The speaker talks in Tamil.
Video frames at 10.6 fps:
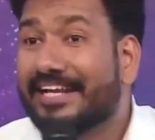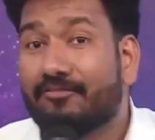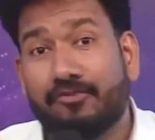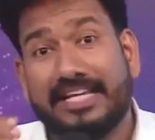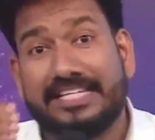
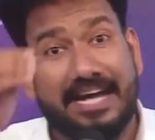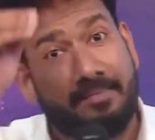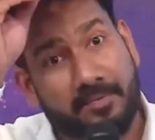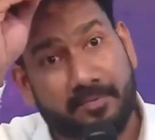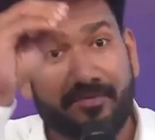நீங்க ஃபுல்லா
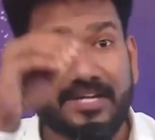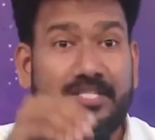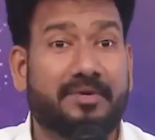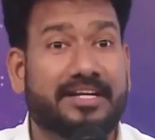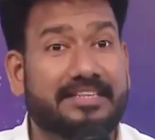சாப்டர் போய்
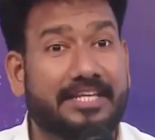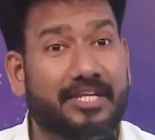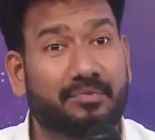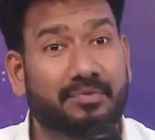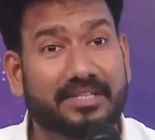வாசித்து பாருங்க
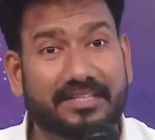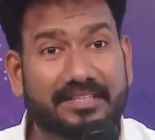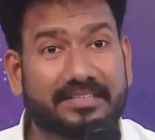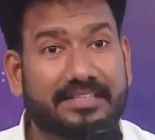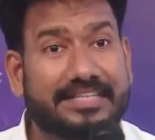தெரியும்
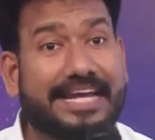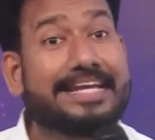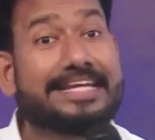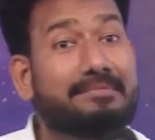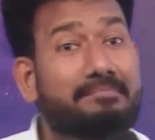உங்களுக்கு கெட்ட